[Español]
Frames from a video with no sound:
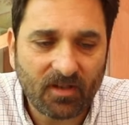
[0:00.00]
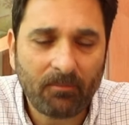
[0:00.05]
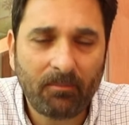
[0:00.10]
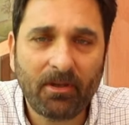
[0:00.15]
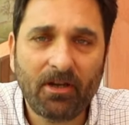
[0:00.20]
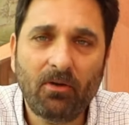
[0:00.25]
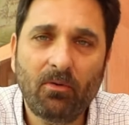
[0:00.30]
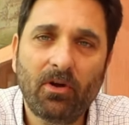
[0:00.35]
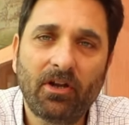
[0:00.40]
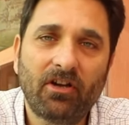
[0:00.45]

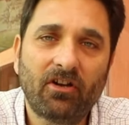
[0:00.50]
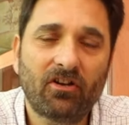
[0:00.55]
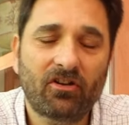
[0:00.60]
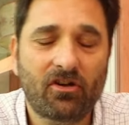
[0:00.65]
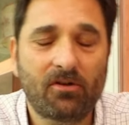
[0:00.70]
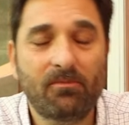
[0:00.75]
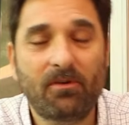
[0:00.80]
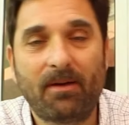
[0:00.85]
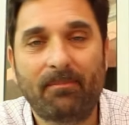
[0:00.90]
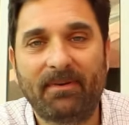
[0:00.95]
Pero bueno,
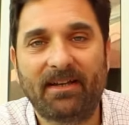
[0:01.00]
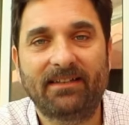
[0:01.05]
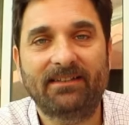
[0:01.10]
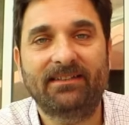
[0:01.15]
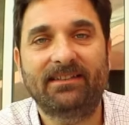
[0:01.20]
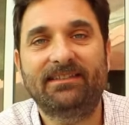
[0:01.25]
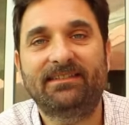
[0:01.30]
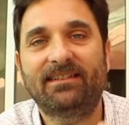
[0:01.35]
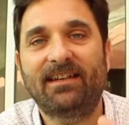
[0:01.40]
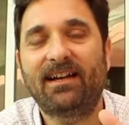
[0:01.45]
como
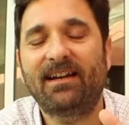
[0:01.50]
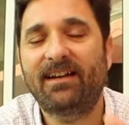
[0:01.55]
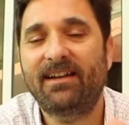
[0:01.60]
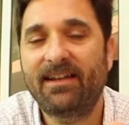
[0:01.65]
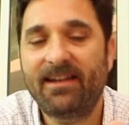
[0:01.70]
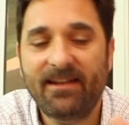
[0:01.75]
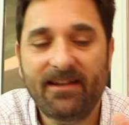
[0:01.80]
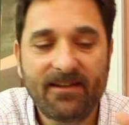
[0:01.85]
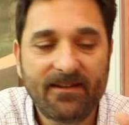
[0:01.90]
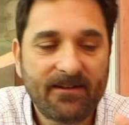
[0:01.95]

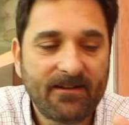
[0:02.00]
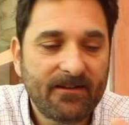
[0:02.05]
aprendizaje,